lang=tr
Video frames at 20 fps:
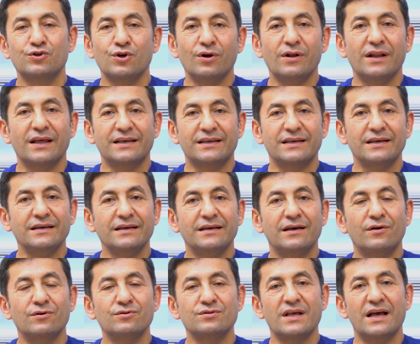Şöyle ki
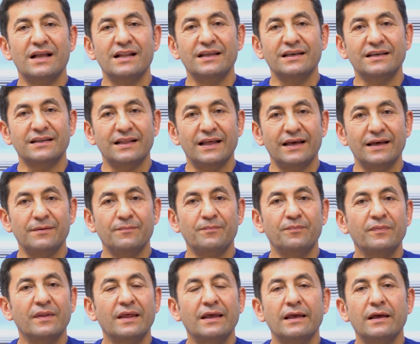özellikle
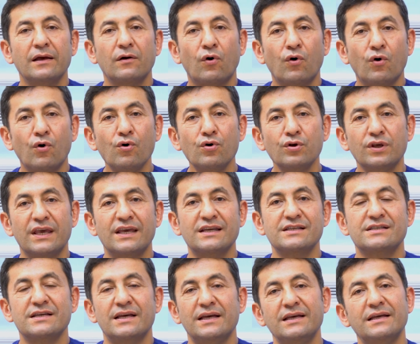o
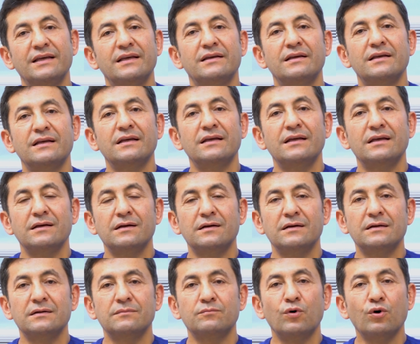gece e,
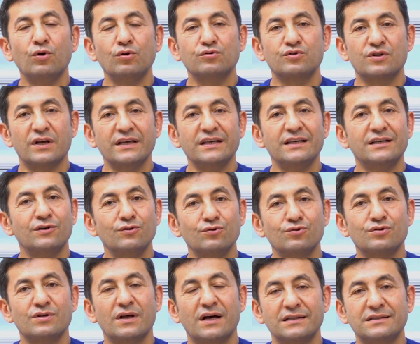bolca 2-3
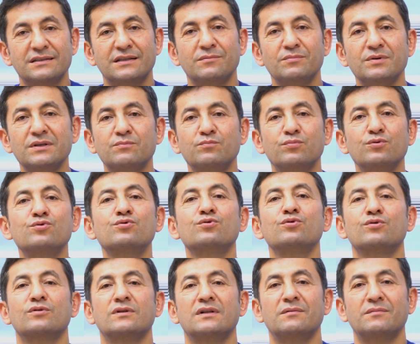saatte bir buz
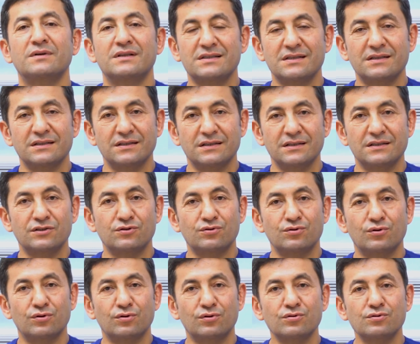uygulamasını
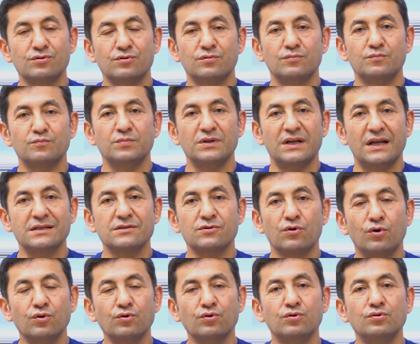istiyoruz. Biraz
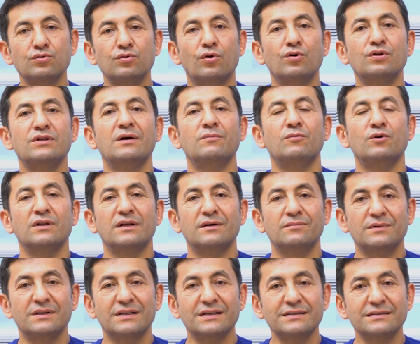o gün ödem
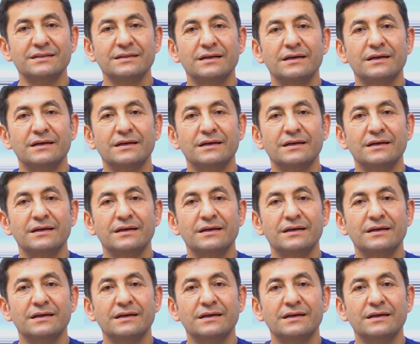olabilir.